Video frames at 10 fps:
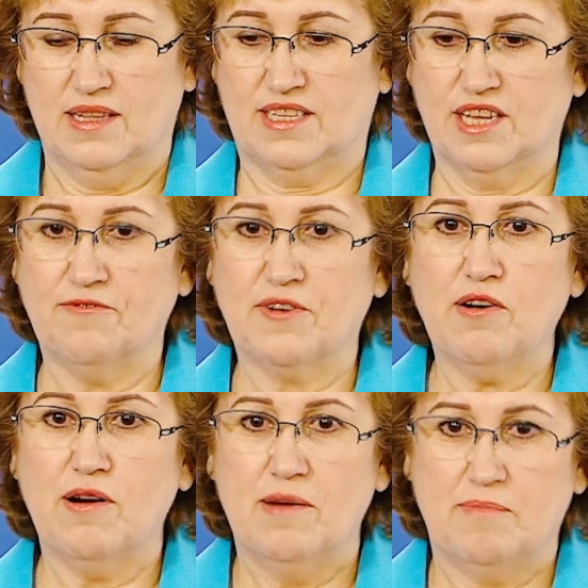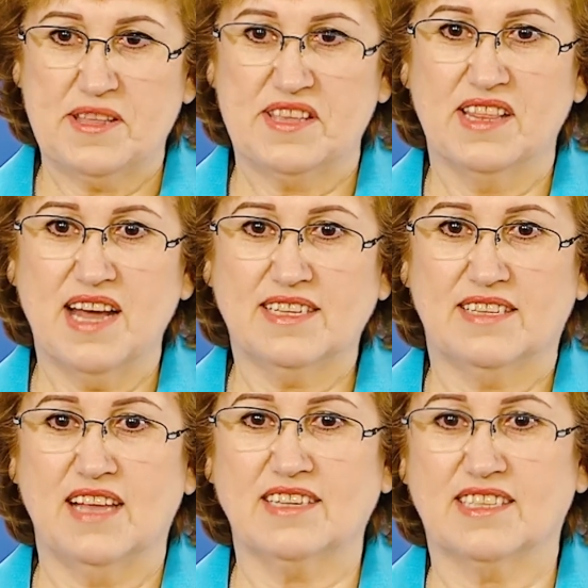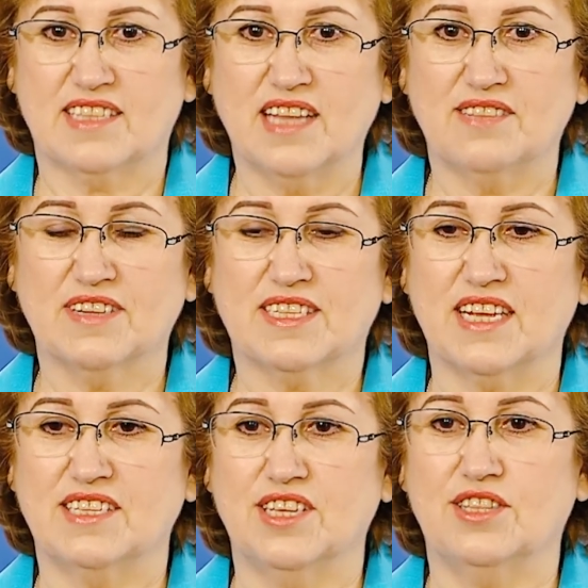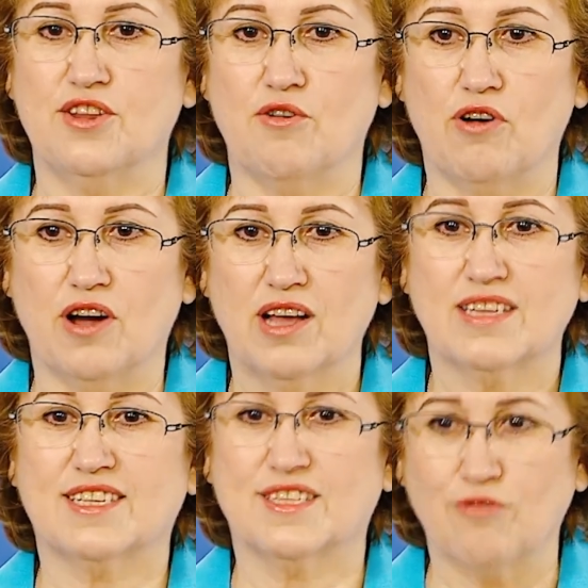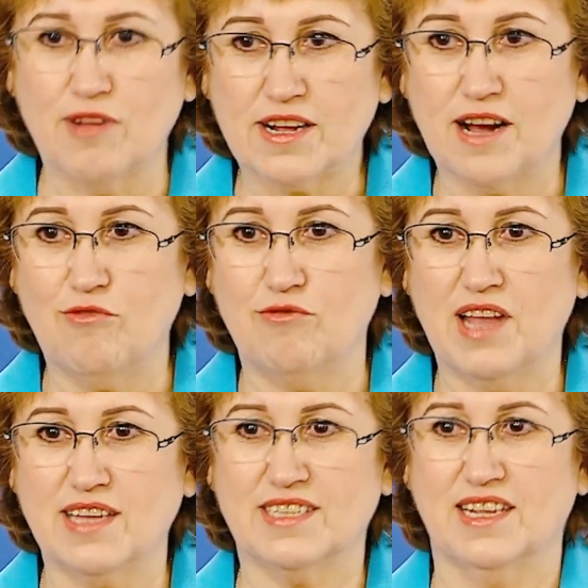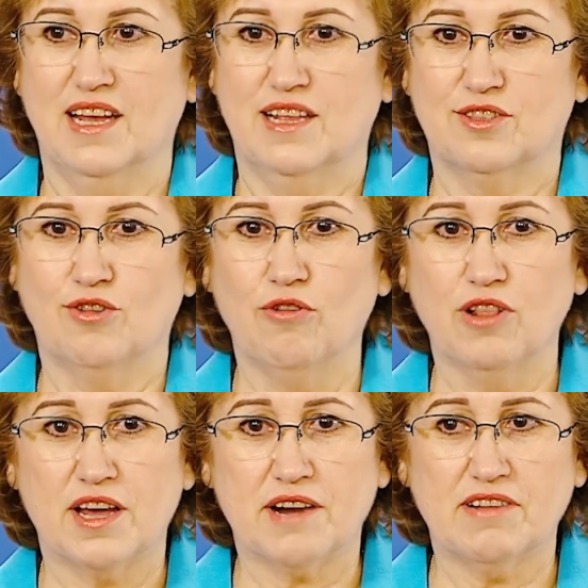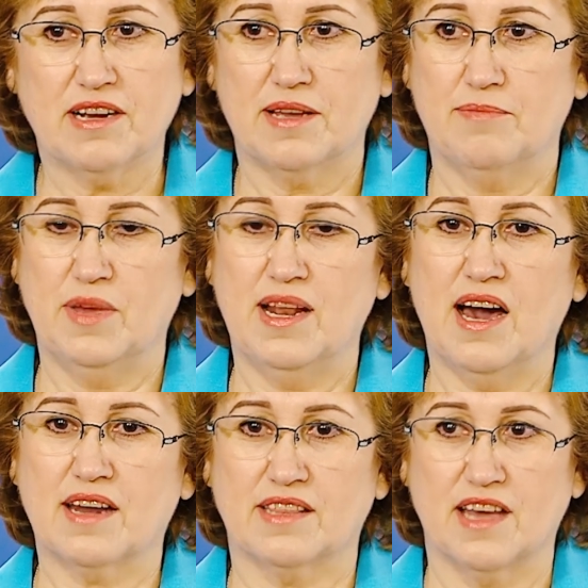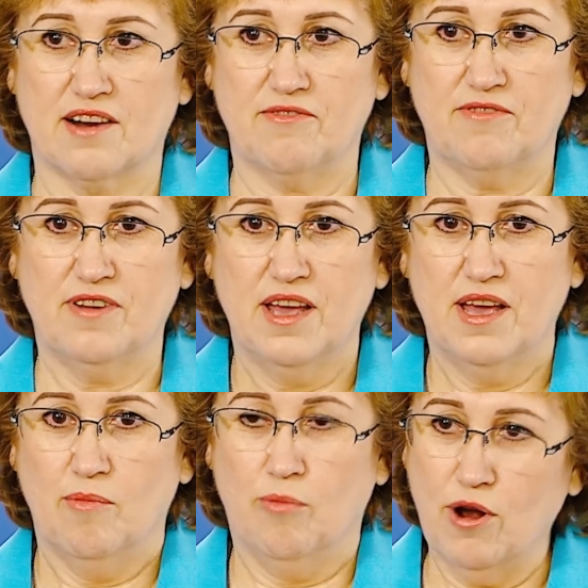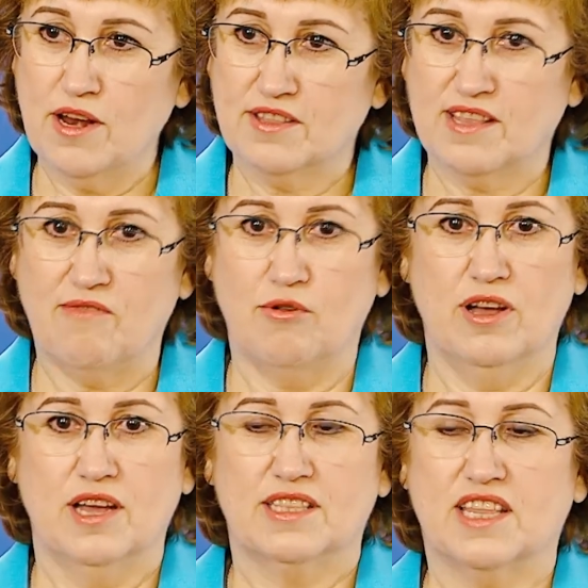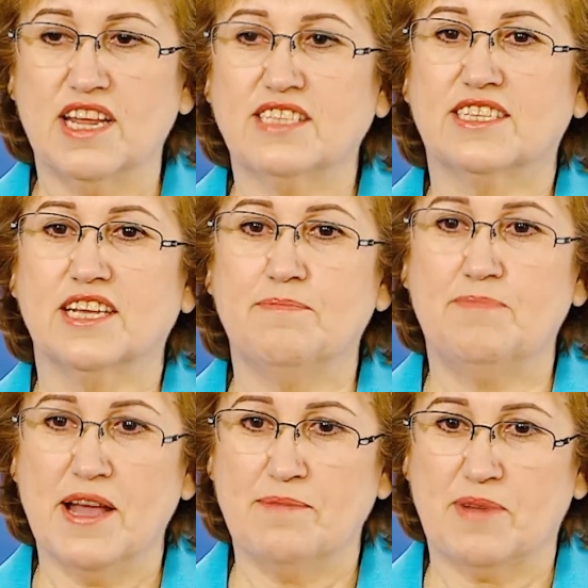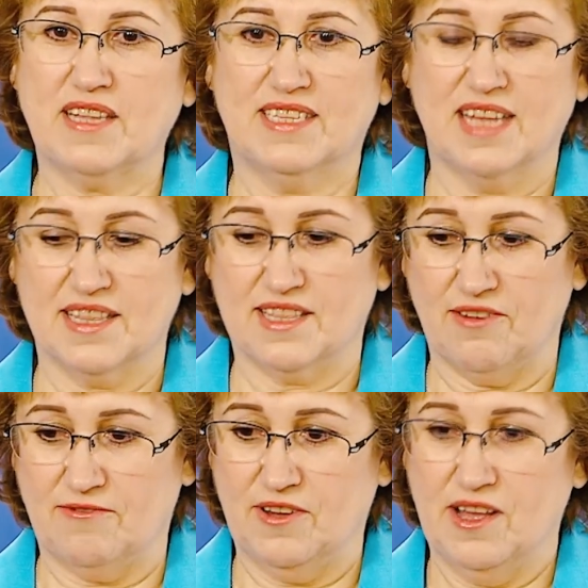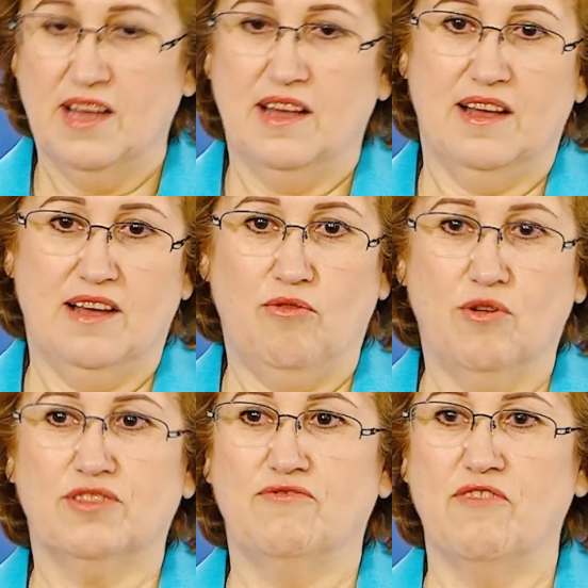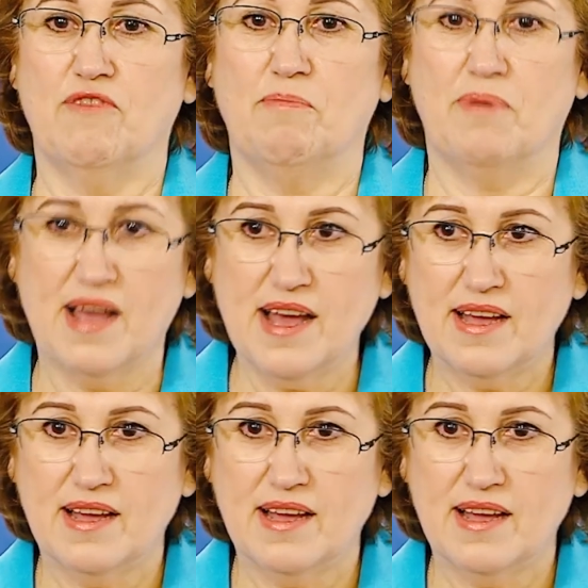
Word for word: цифра поднялась до 123. Столько у нас долларовых миллиардеров. Более того, 35% а, от ВВП